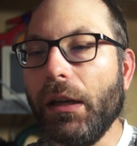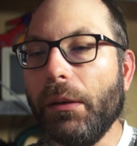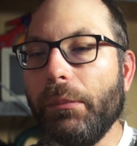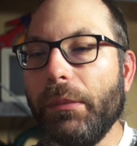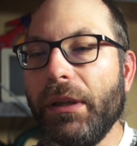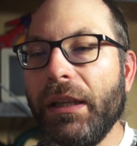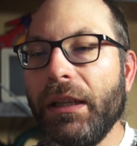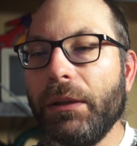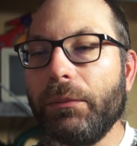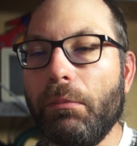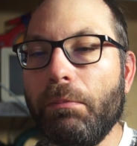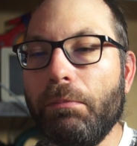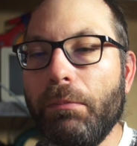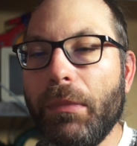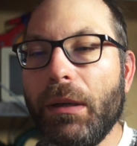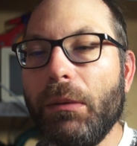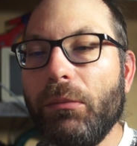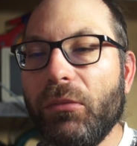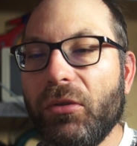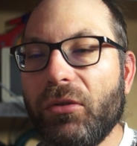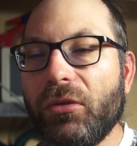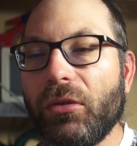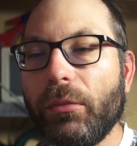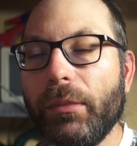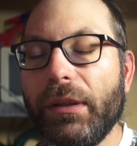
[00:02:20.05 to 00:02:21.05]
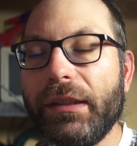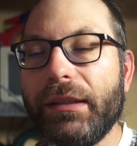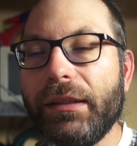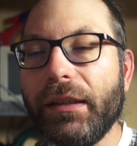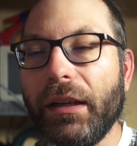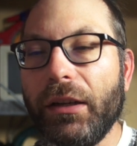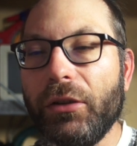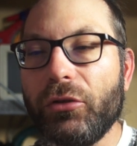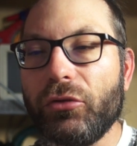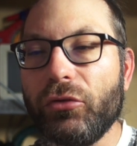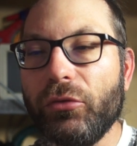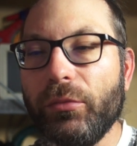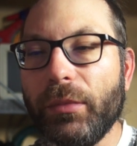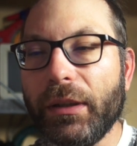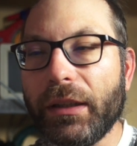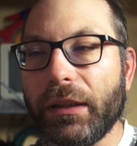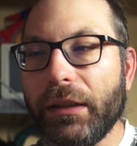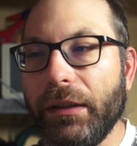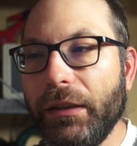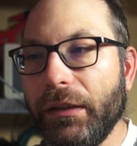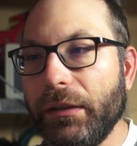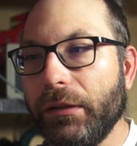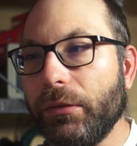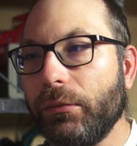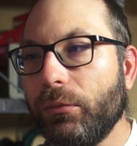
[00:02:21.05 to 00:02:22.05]
Mais même sur mes tirages
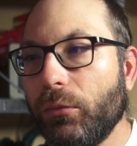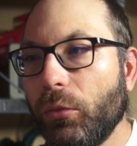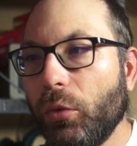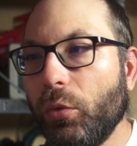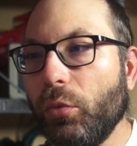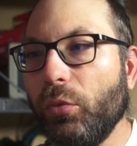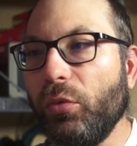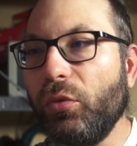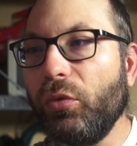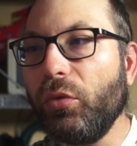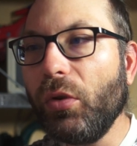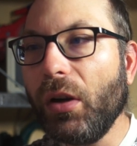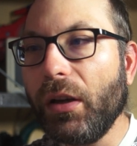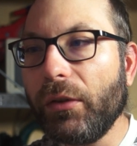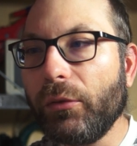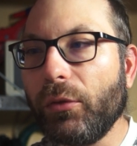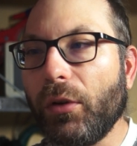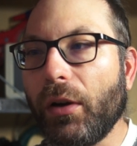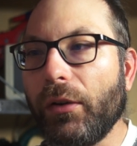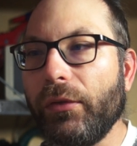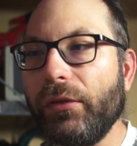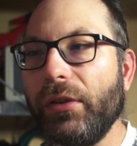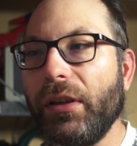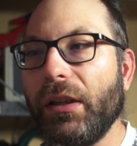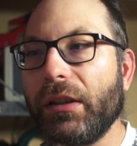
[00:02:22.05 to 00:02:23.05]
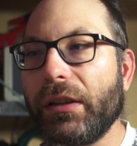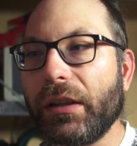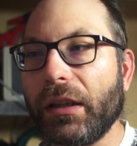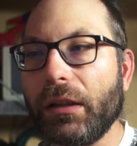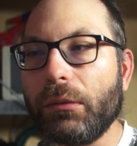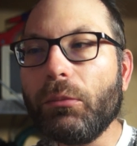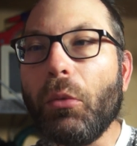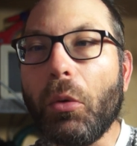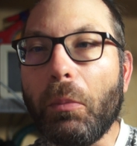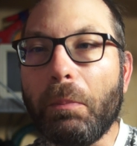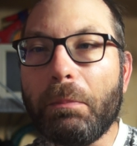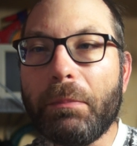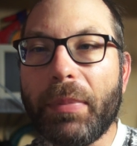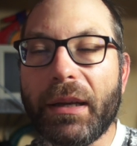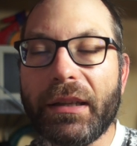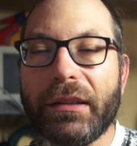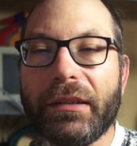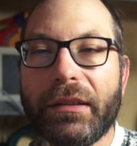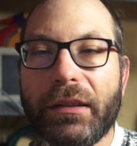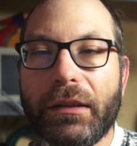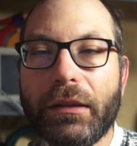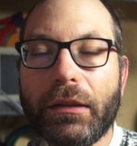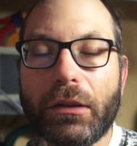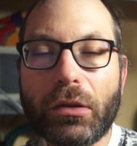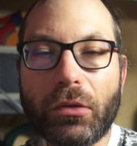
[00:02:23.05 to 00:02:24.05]
numériques, une fois avoir fait un traitement
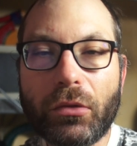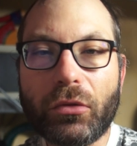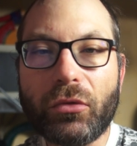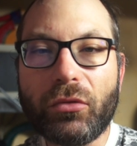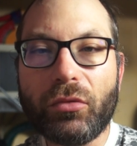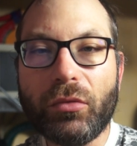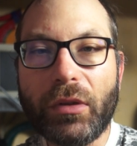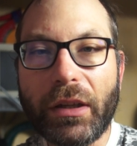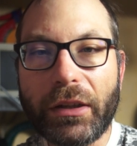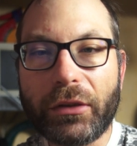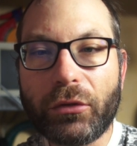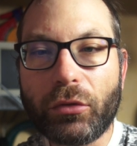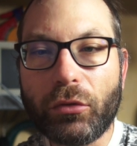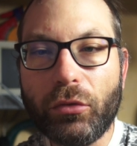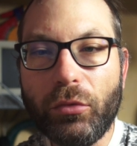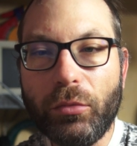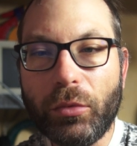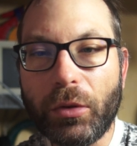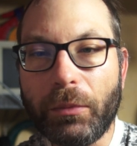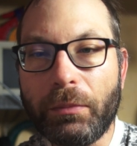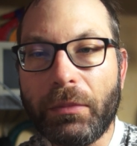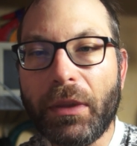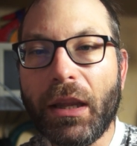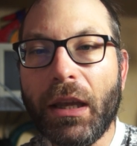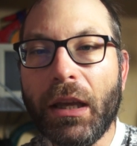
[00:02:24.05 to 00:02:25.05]
basique euh, sous Lightroom,